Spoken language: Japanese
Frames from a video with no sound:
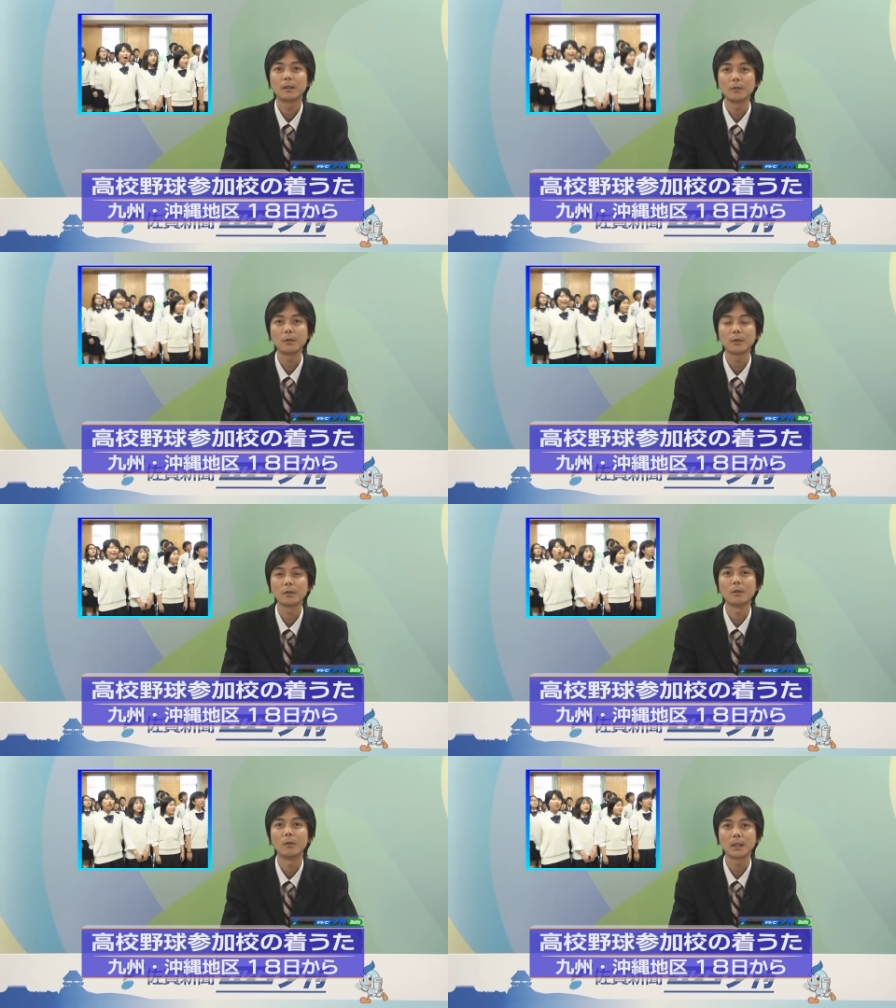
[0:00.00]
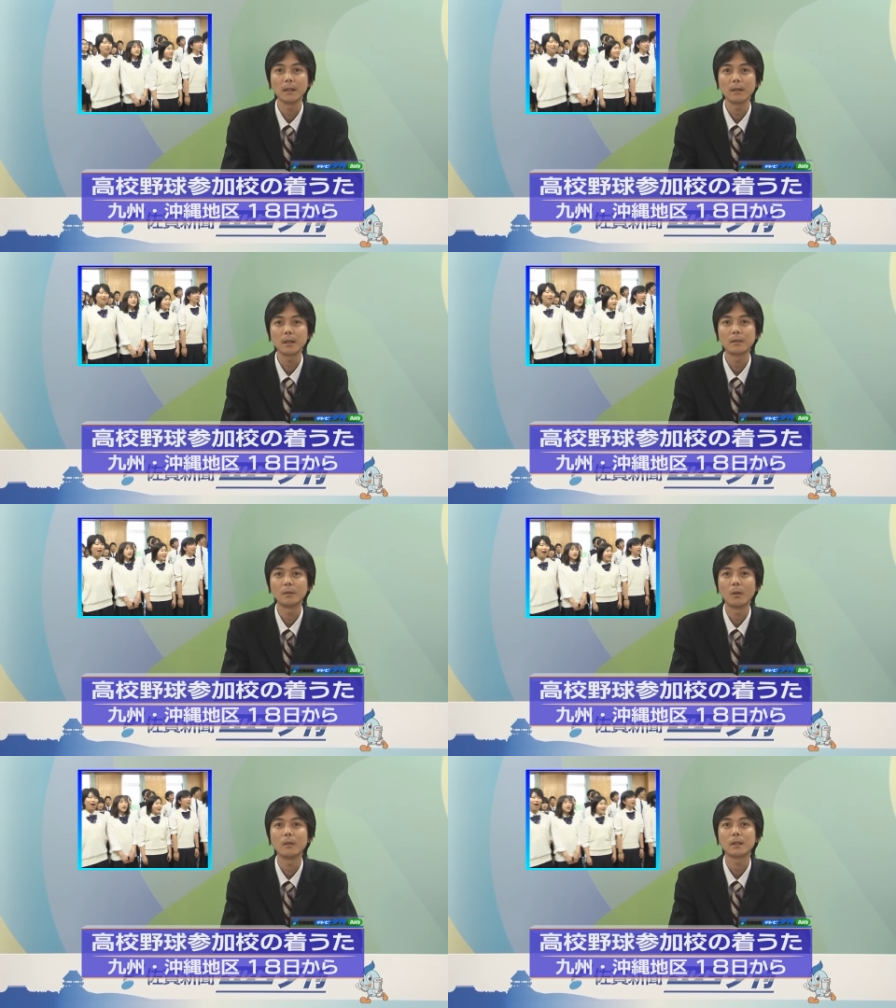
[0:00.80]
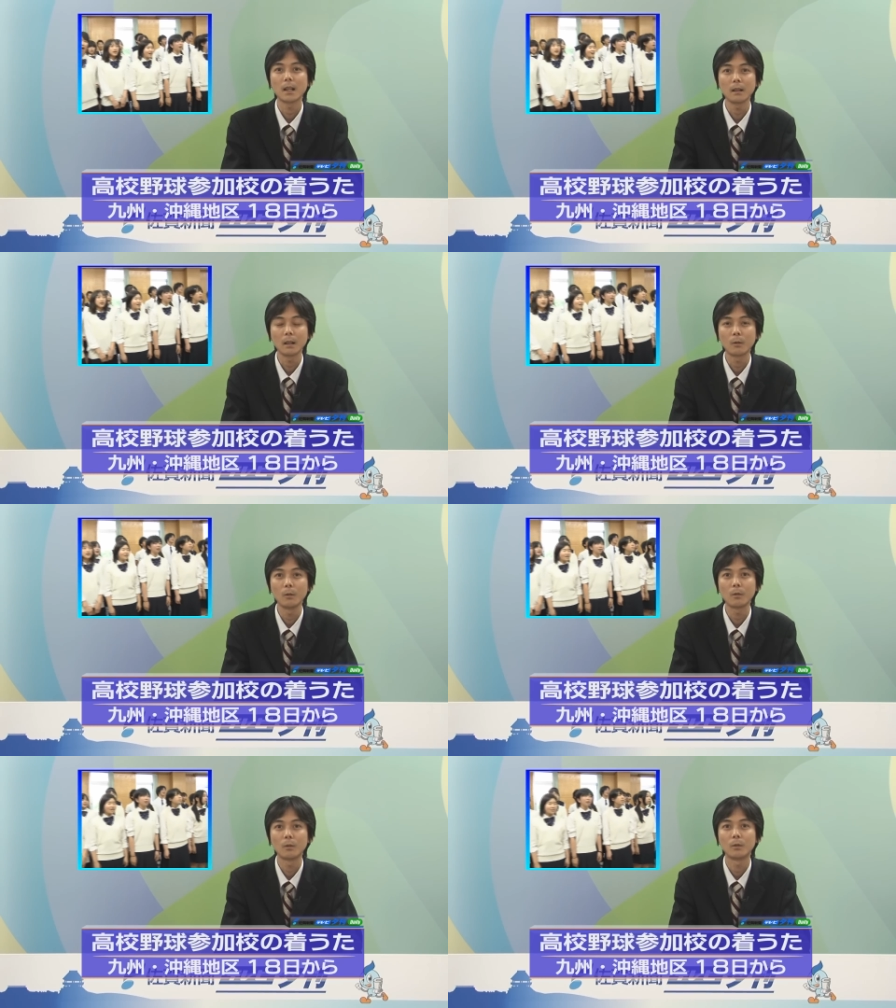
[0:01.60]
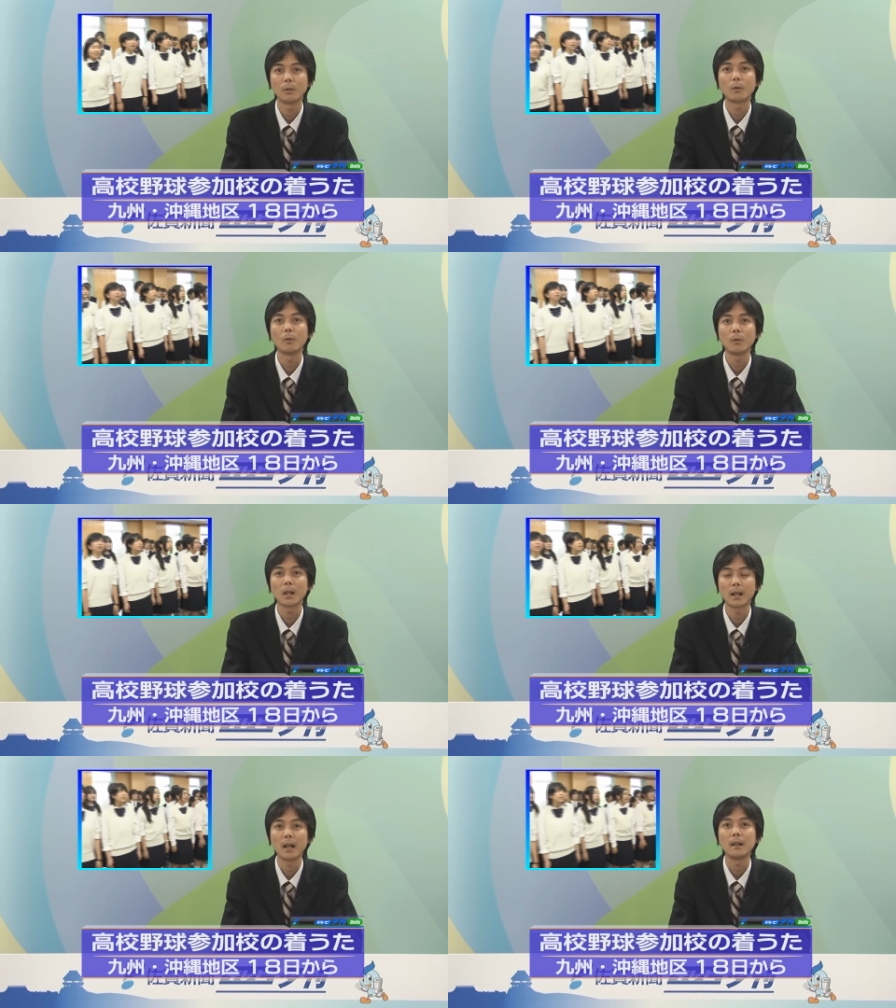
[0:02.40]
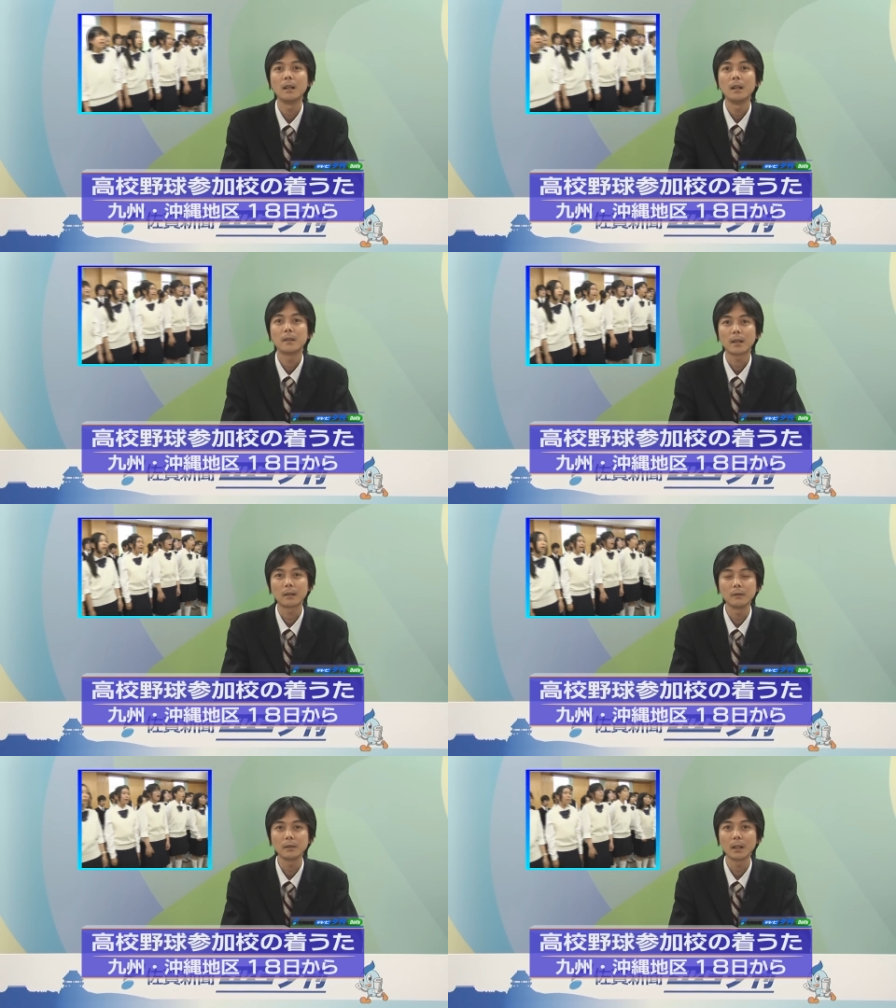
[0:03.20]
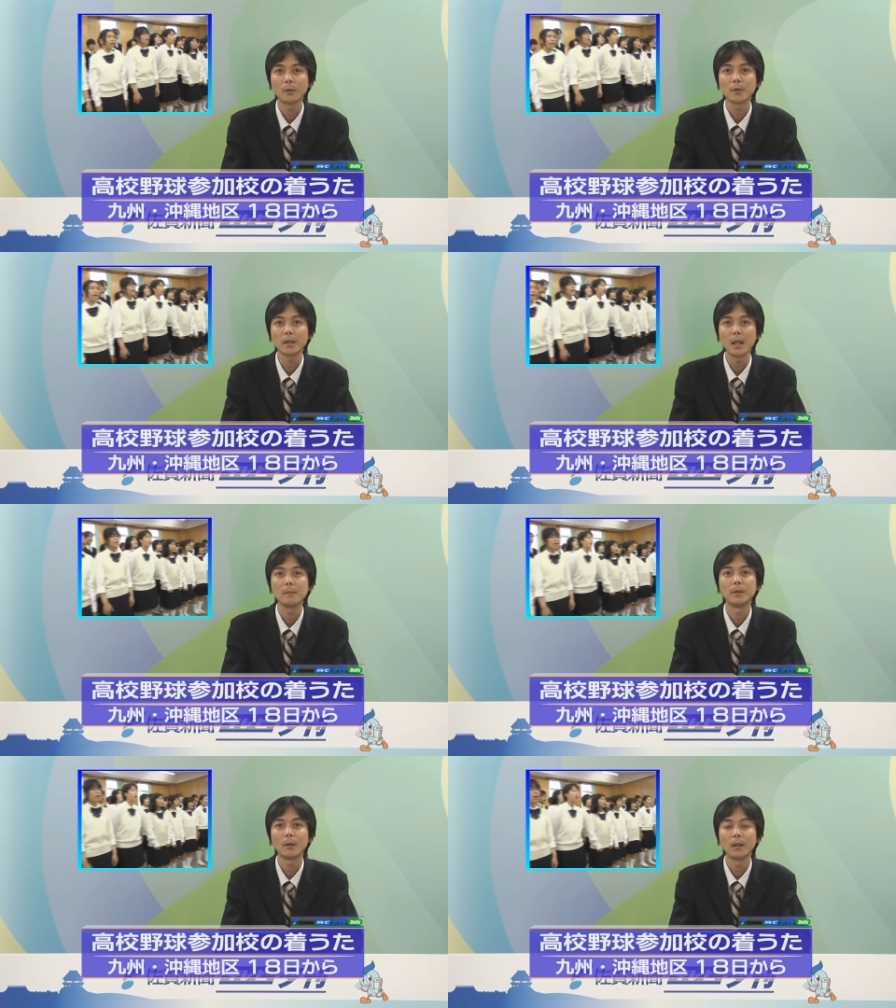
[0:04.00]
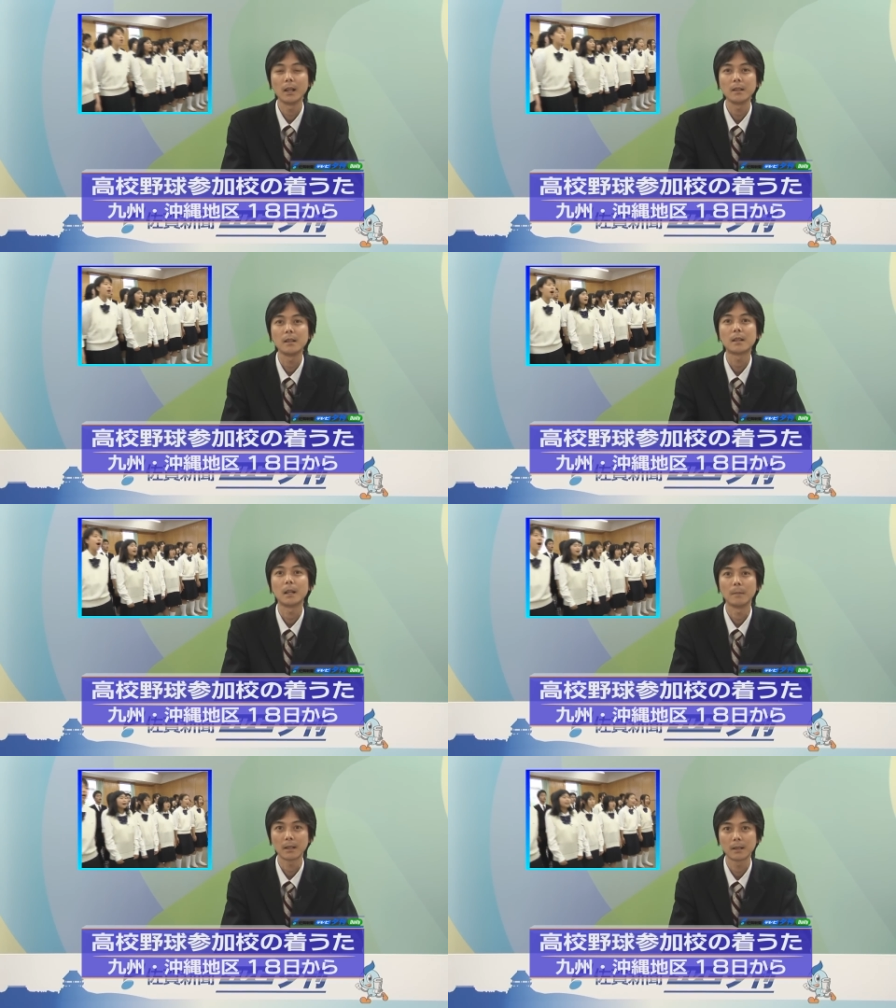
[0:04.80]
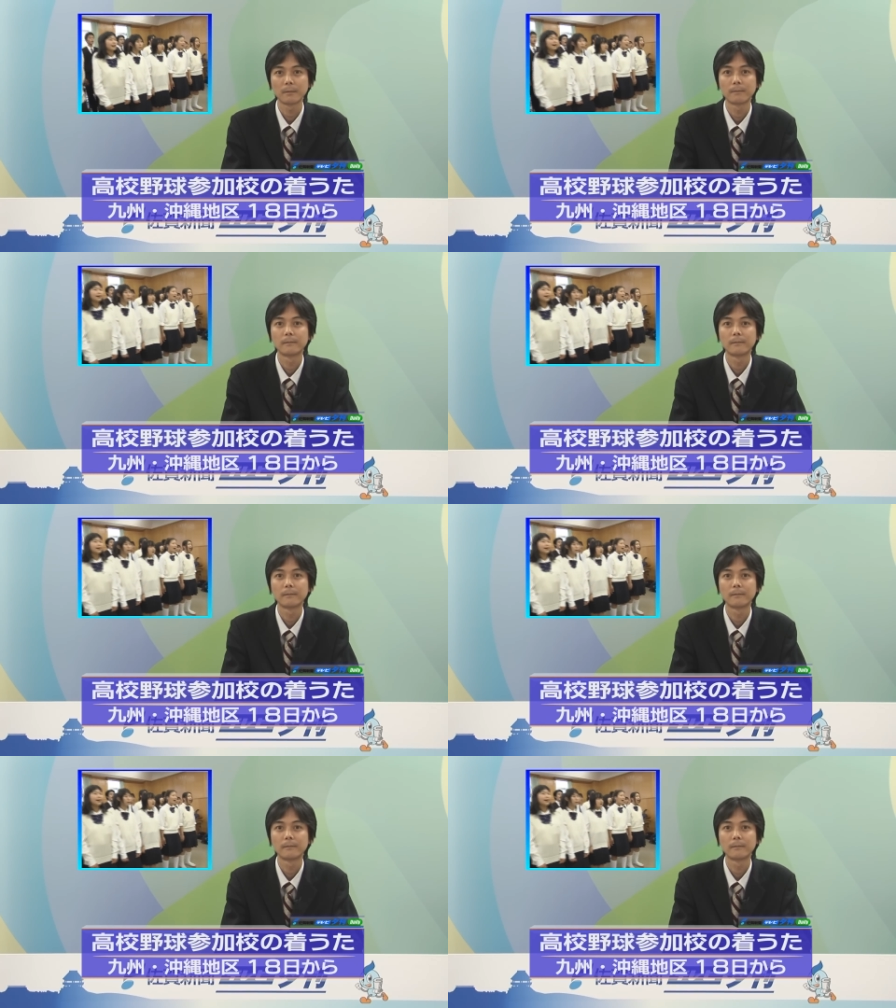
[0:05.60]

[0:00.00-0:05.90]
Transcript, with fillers: 九州沖縄地区の参加高校の校歌が着歌として無料配信されます